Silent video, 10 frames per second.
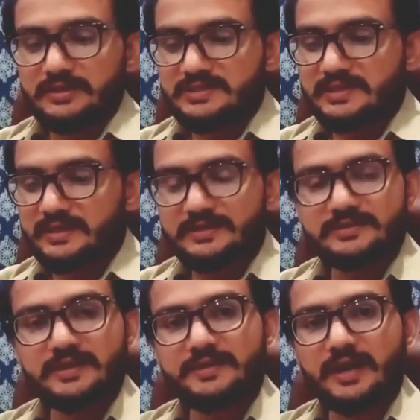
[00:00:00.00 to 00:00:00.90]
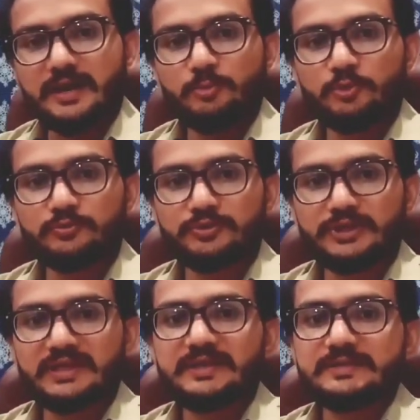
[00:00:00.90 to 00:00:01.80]
अच्छा नाजरीन आप लोगों ने
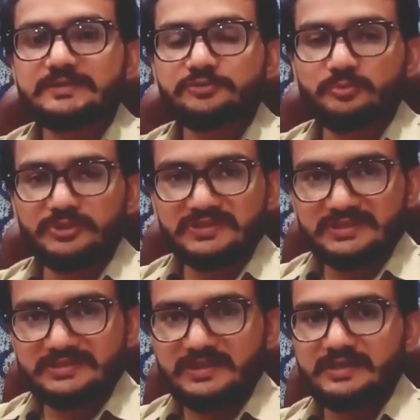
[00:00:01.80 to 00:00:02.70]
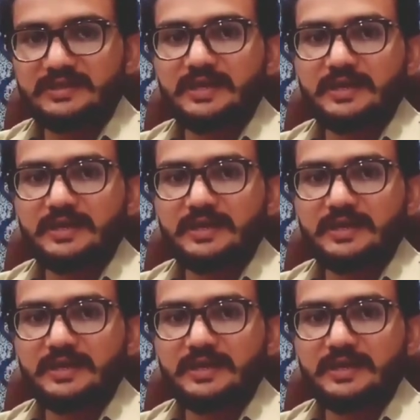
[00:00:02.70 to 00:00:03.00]
ये जो बिज़नेस करना